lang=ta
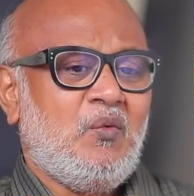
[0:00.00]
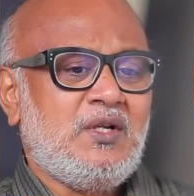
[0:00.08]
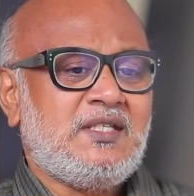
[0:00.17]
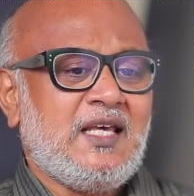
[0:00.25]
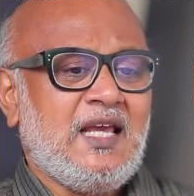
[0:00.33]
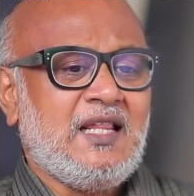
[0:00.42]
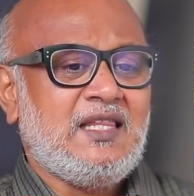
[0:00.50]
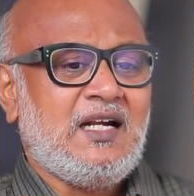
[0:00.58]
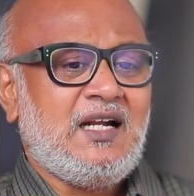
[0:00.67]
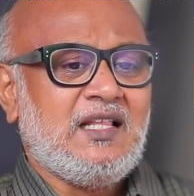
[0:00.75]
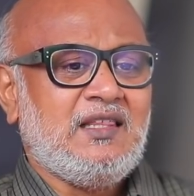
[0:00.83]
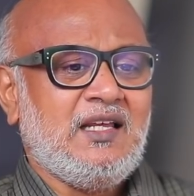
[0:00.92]
ஒரு செயல்
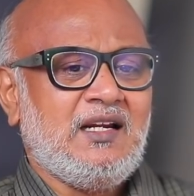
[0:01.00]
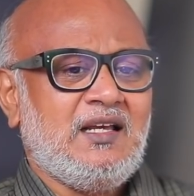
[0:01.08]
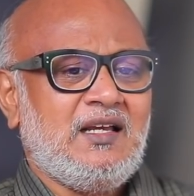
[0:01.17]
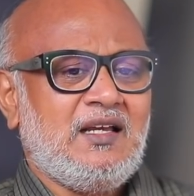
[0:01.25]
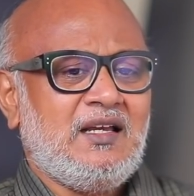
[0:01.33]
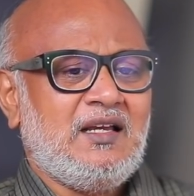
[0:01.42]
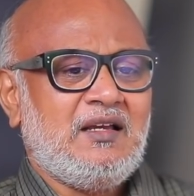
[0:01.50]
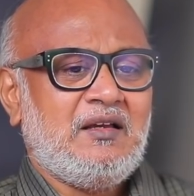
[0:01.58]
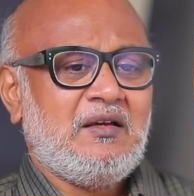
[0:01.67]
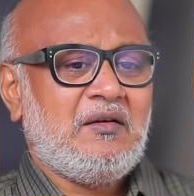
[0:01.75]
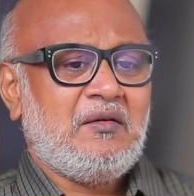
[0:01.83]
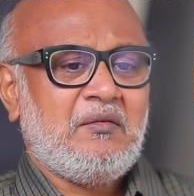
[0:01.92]
திட்டத்தின்
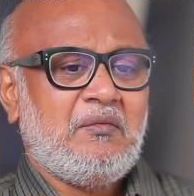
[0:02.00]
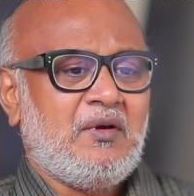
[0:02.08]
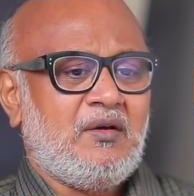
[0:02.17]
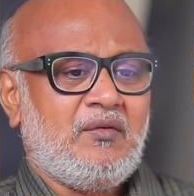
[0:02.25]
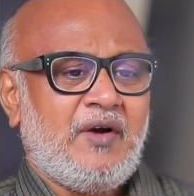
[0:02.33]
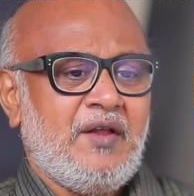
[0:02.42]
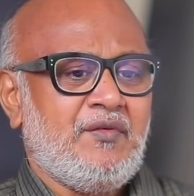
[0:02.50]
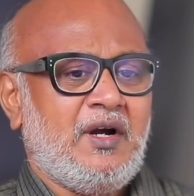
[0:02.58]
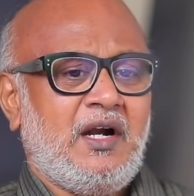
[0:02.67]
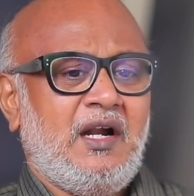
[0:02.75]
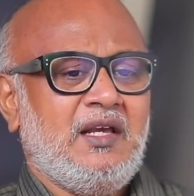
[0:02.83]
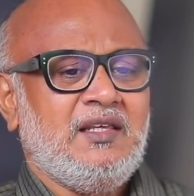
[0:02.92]

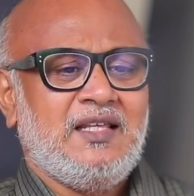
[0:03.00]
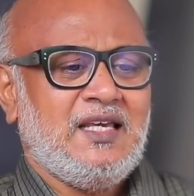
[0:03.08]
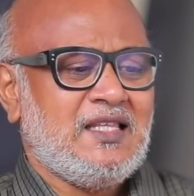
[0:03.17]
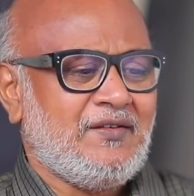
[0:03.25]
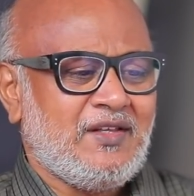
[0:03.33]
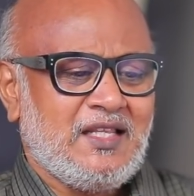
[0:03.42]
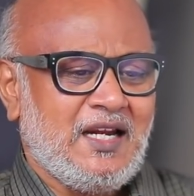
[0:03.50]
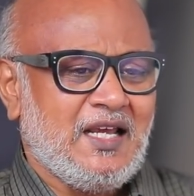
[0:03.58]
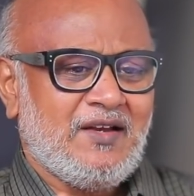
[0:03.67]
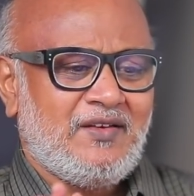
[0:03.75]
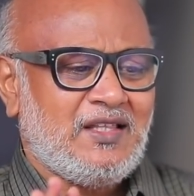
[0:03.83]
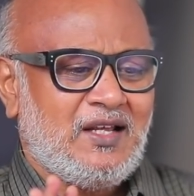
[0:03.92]
வடிவங்கள் இதை இதை வந்து
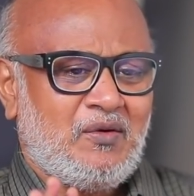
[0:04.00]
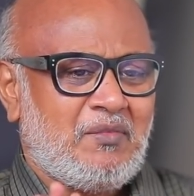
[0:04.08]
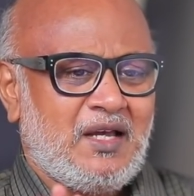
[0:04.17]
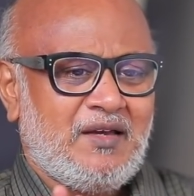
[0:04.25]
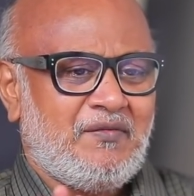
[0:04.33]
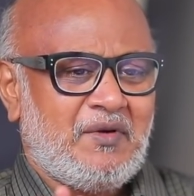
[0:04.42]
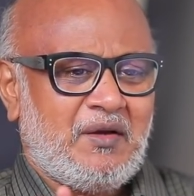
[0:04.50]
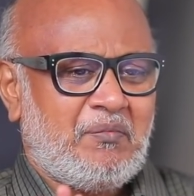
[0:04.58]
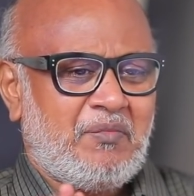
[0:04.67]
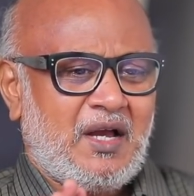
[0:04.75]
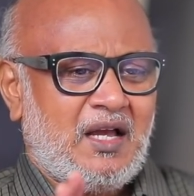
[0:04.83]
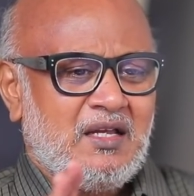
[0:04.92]
நீங்கள் வந்து ரொம்ப
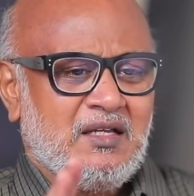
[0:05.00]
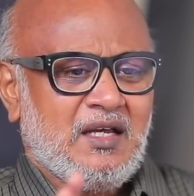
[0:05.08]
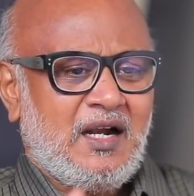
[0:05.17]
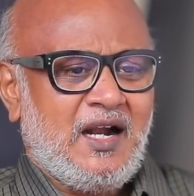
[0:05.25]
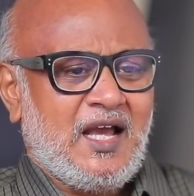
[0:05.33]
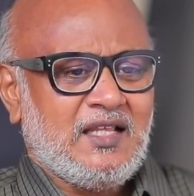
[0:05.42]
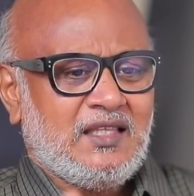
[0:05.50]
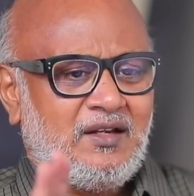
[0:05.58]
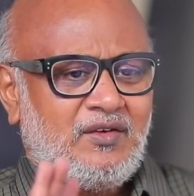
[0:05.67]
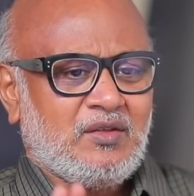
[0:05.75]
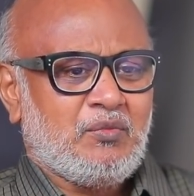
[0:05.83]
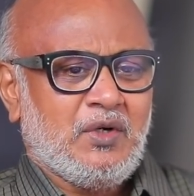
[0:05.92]
ரெண்டாயிரத்தி
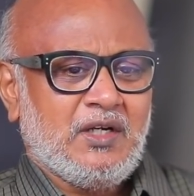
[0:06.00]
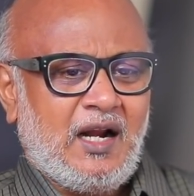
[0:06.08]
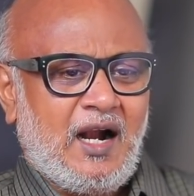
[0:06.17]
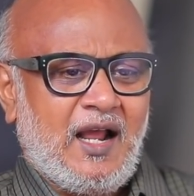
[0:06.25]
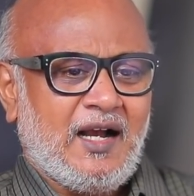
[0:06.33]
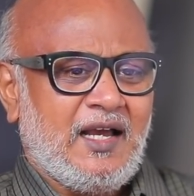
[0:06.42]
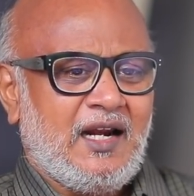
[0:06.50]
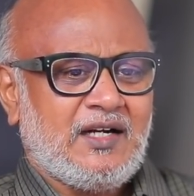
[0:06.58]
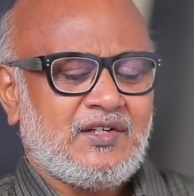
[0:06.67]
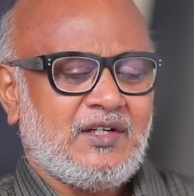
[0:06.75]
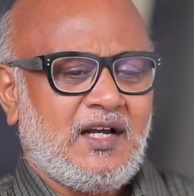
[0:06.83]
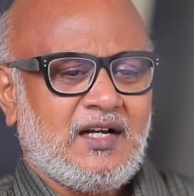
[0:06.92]
இருபத்தி மூணு கர்நாடகா
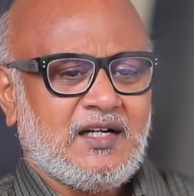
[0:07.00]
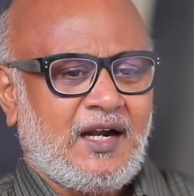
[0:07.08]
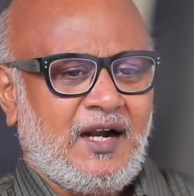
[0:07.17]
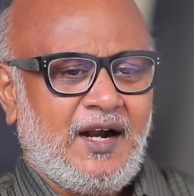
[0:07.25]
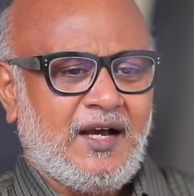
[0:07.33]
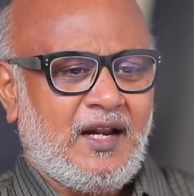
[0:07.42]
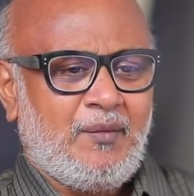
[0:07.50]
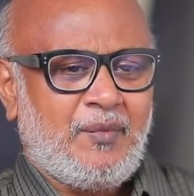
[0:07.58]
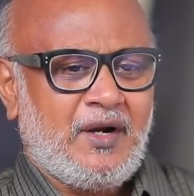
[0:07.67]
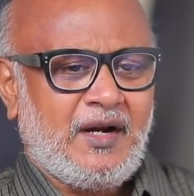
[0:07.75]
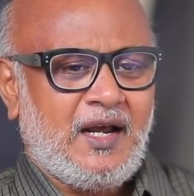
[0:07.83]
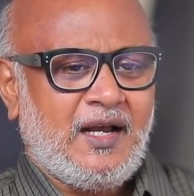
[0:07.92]
எலெக்ஷனுக்காக கர்நாடகாவில்
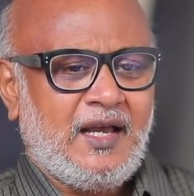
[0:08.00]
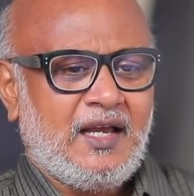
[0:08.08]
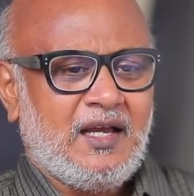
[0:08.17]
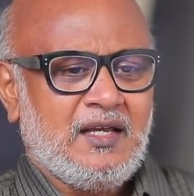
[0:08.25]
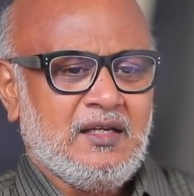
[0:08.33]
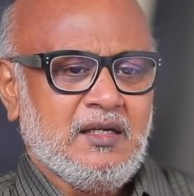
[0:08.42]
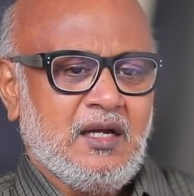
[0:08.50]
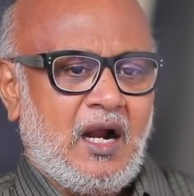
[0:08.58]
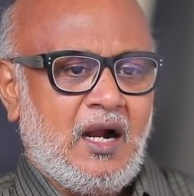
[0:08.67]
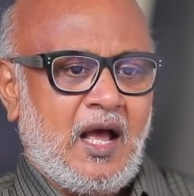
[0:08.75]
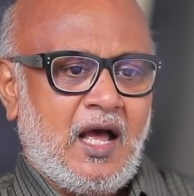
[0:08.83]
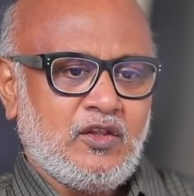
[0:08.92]
பண்ணுறாங்க
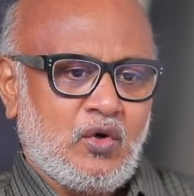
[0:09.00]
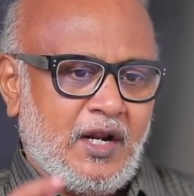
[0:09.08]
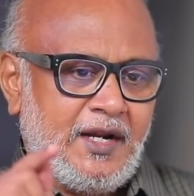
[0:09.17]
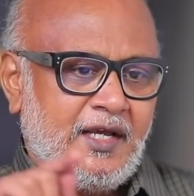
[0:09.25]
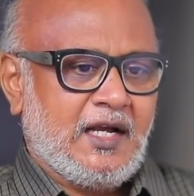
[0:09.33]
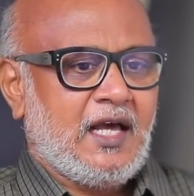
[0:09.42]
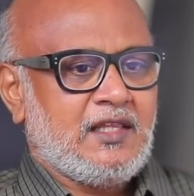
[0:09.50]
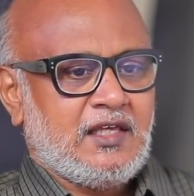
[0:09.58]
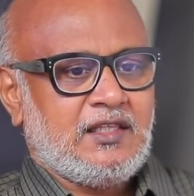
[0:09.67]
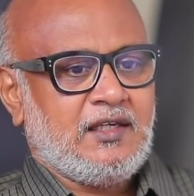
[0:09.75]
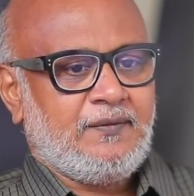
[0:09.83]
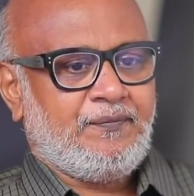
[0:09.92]
ஆனால் அதோட நிற்காது அது